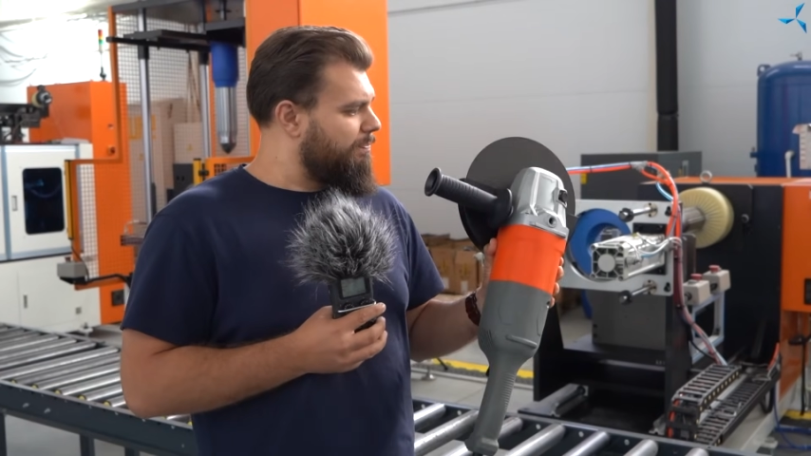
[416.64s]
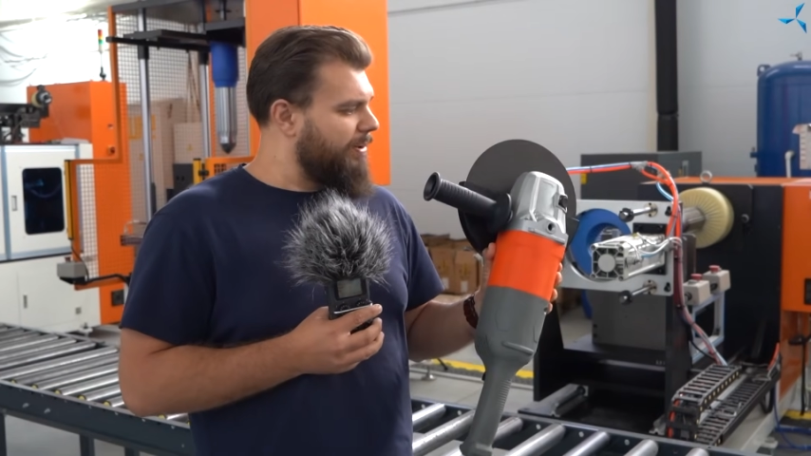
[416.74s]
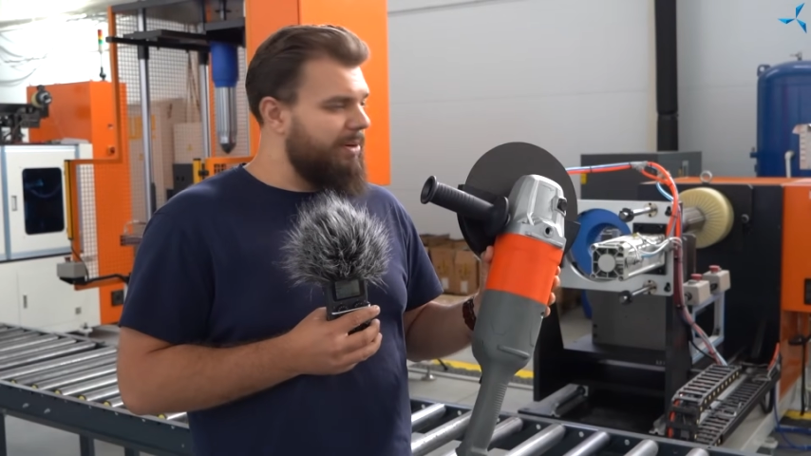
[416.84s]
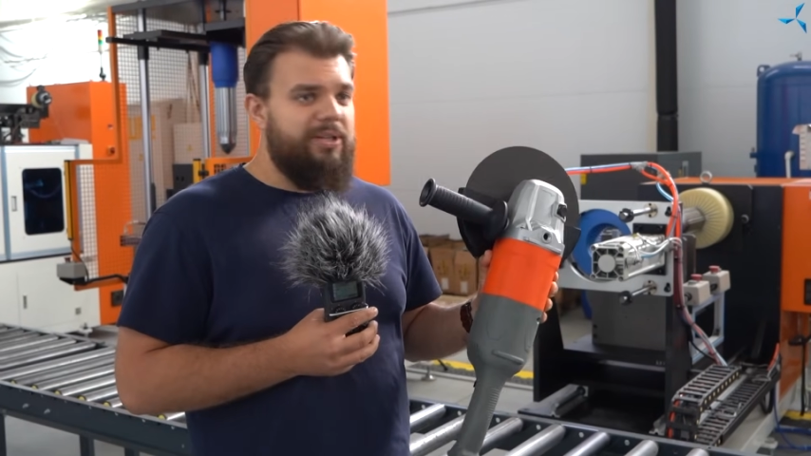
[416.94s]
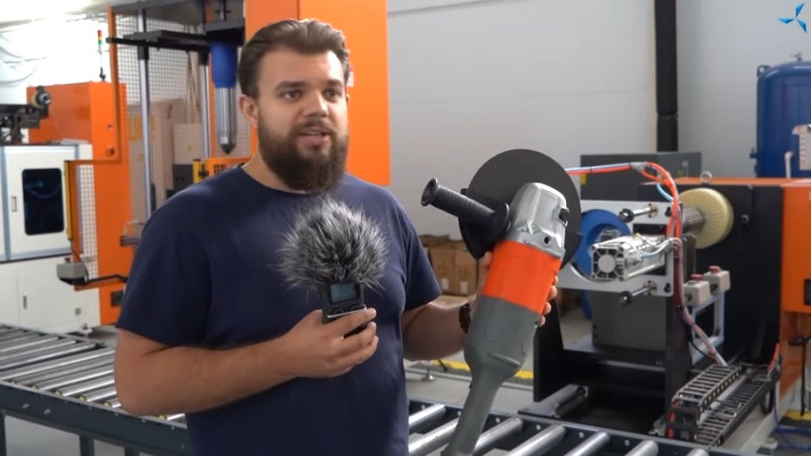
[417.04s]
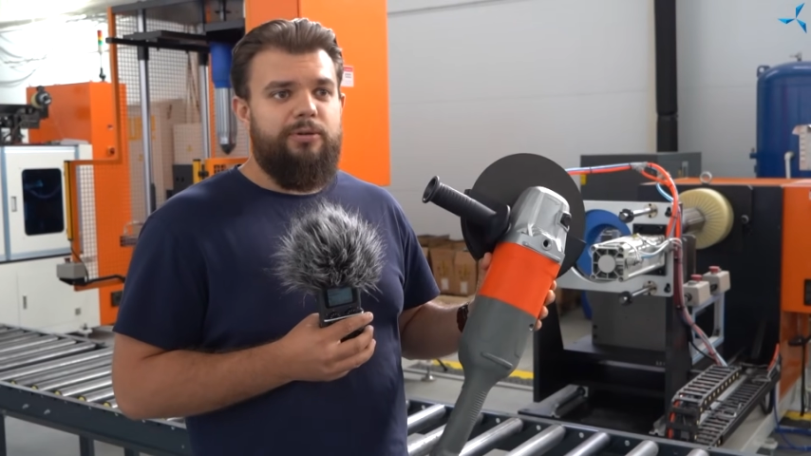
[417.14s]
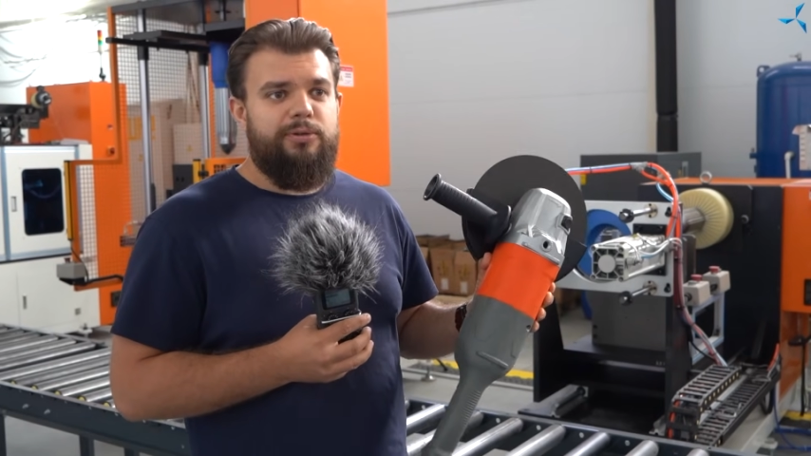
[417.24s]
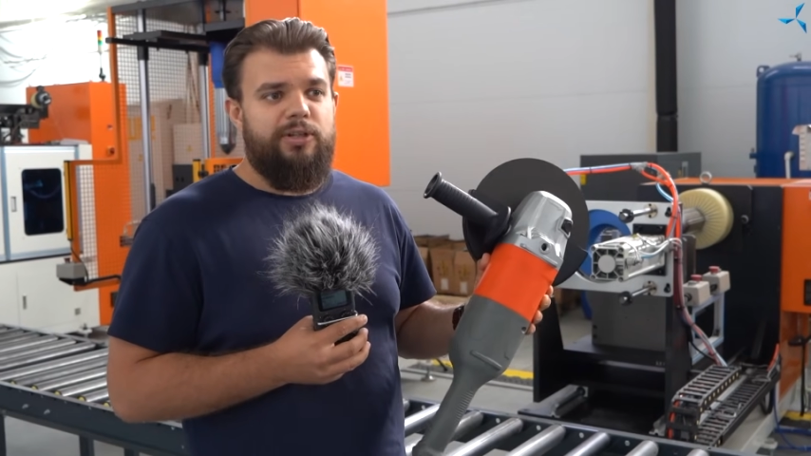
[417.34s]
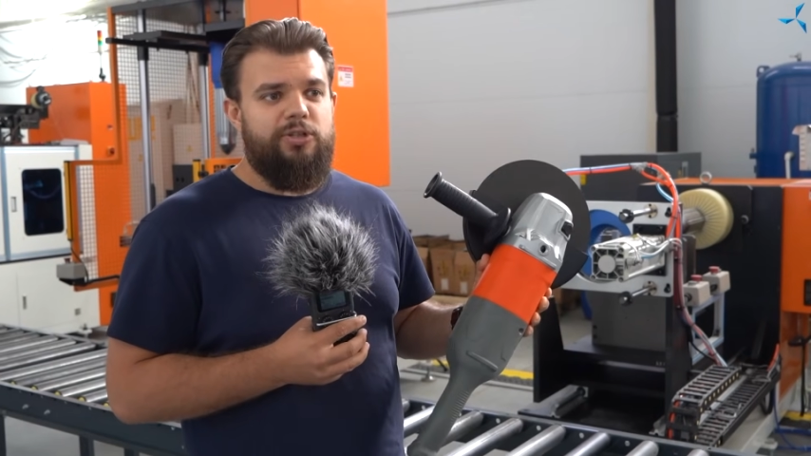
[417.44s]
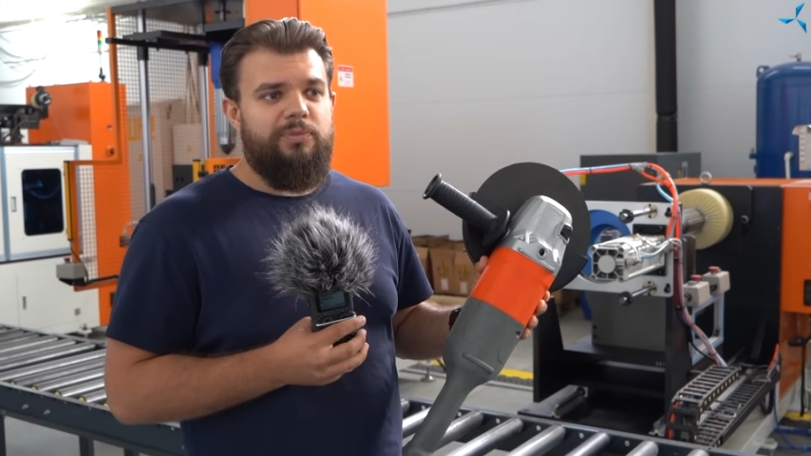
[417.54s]
применению,
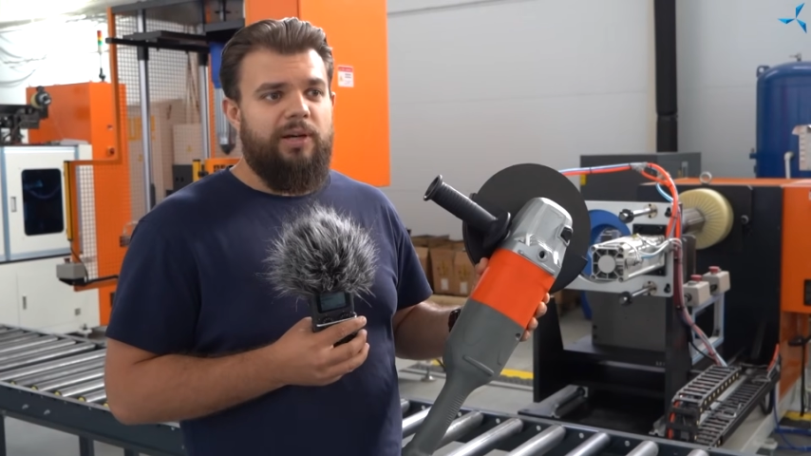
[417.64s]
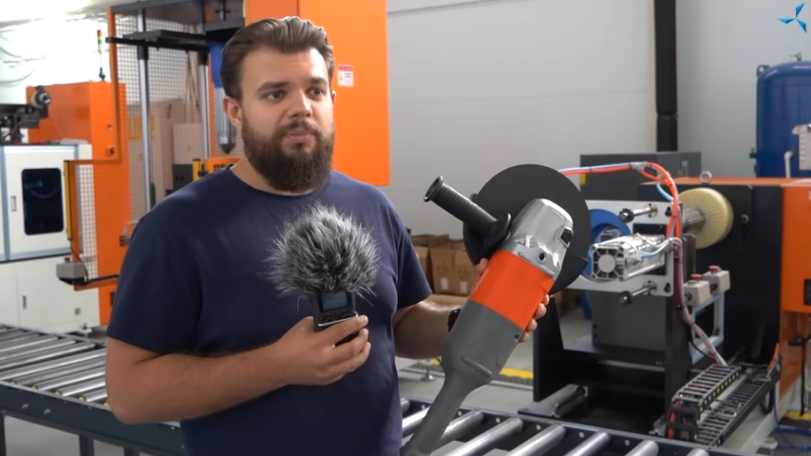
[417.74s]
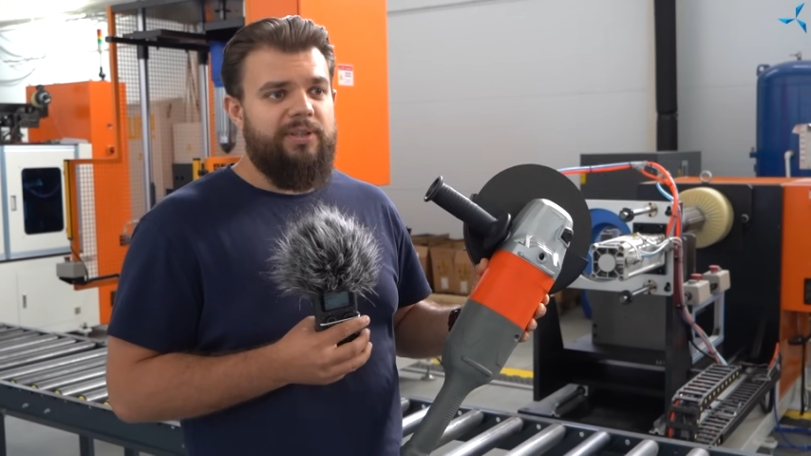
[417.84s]
скажем так, по